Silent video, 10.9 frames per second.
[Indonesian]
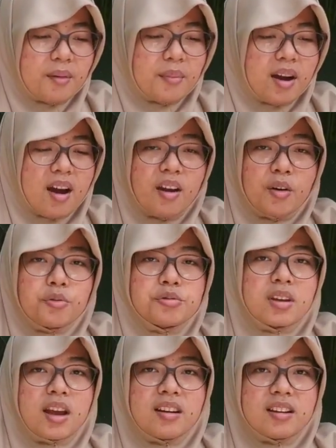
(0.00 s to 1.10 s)
yang
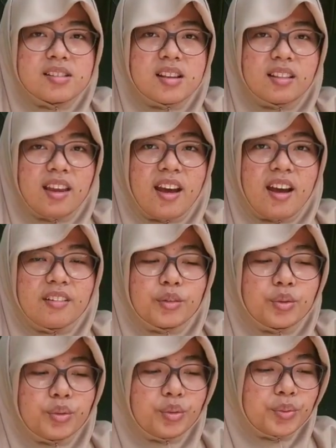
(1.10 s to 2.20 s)
menghanguskan
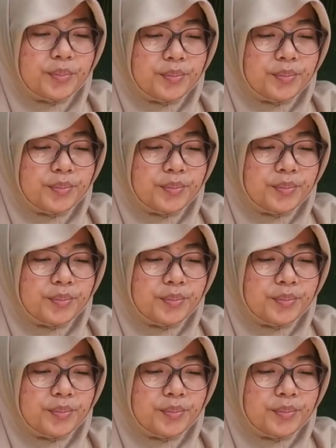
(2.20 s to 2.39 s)
kesetiaanku.